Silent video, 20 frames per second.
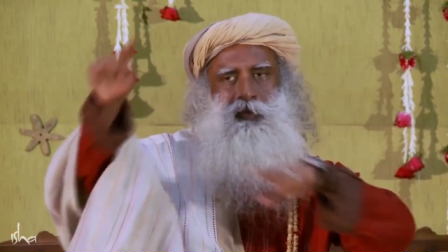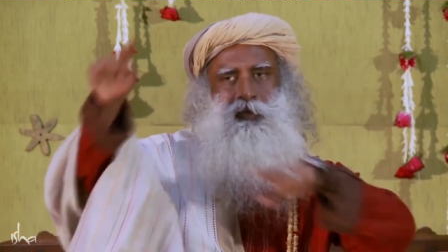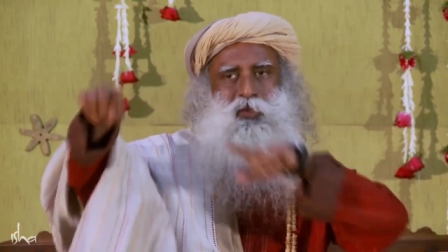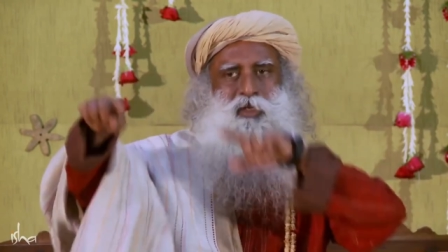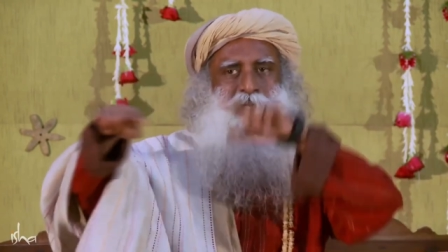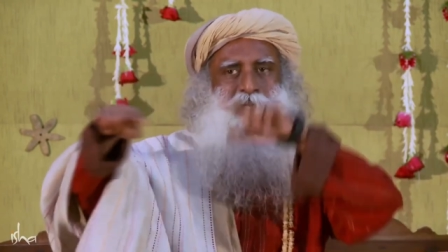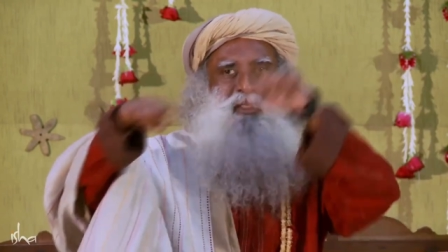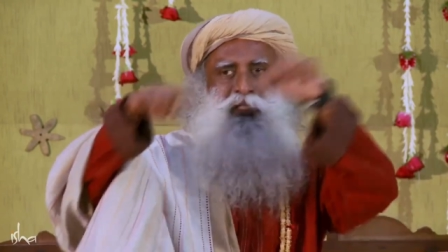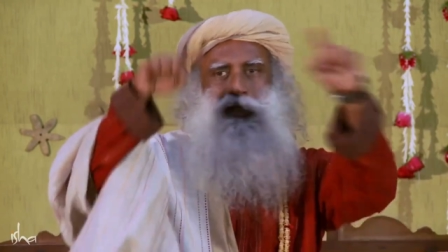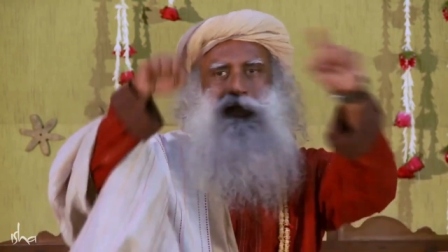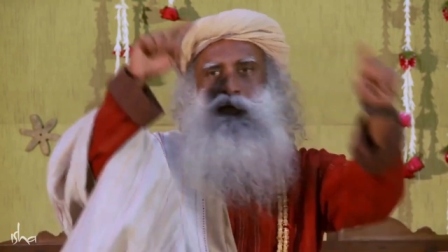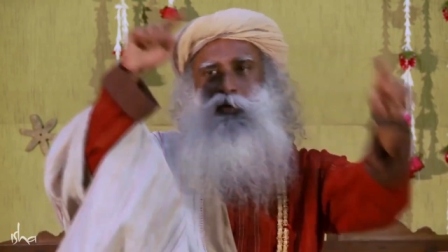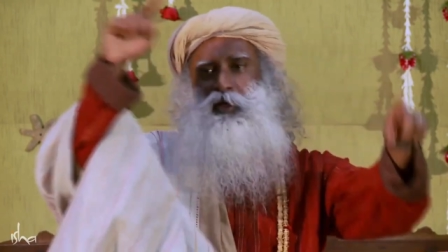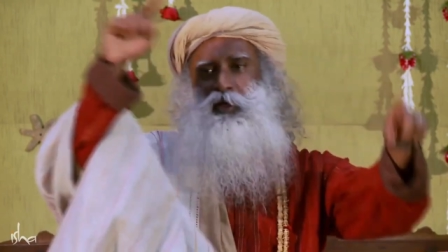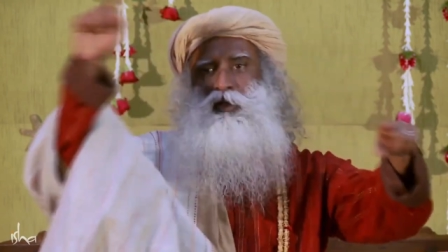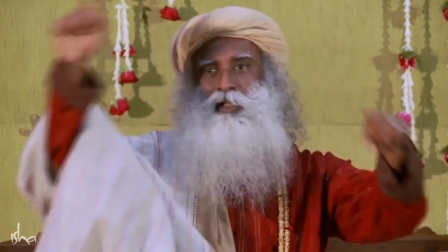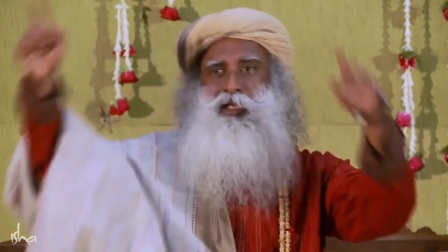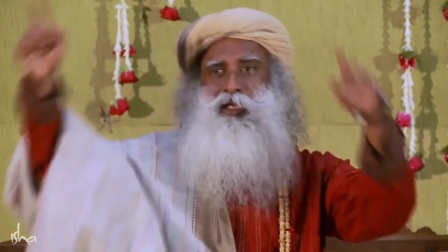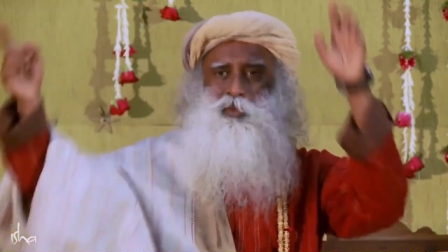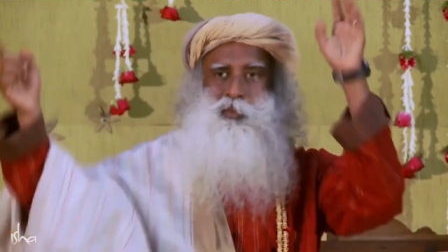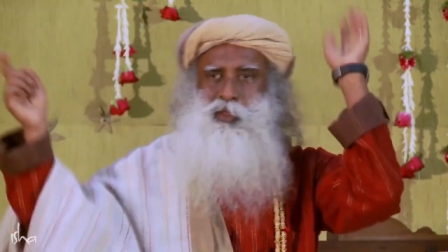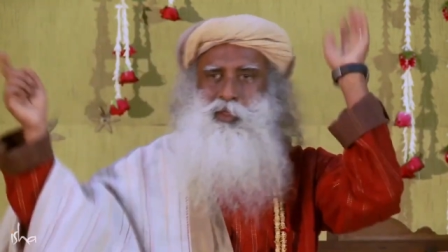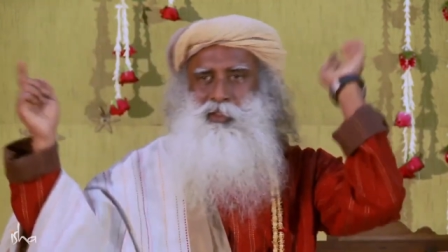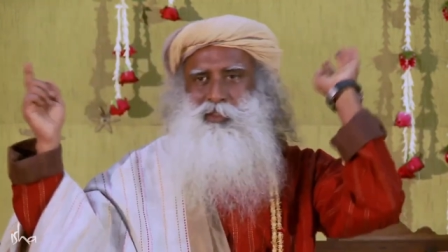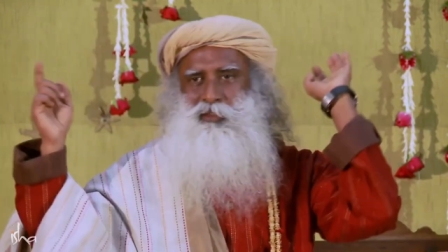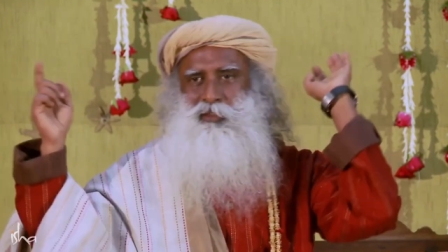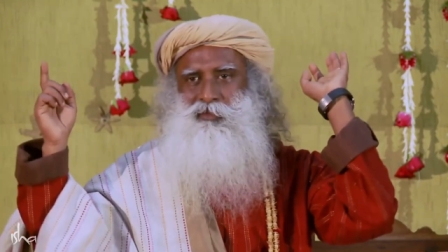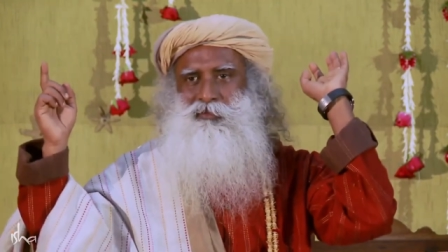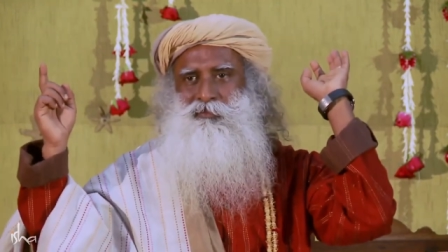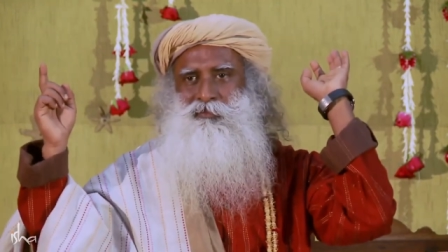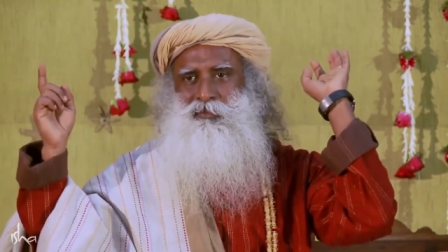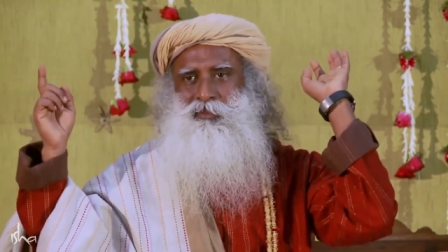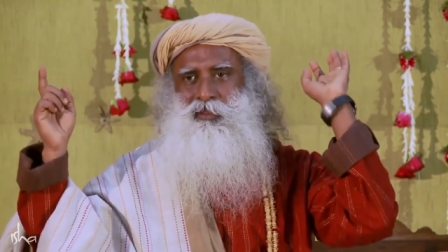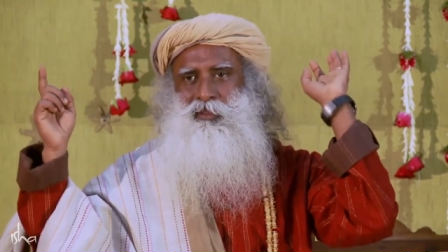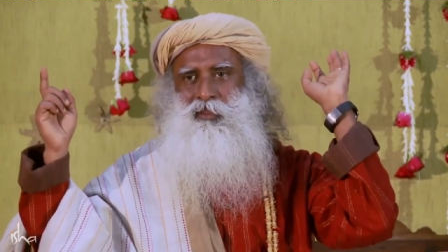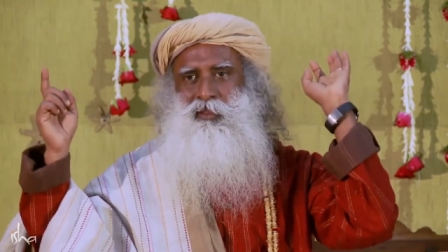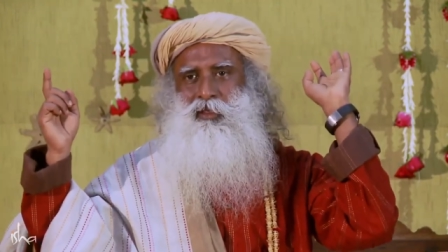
ohne diesem und jenem und jenem.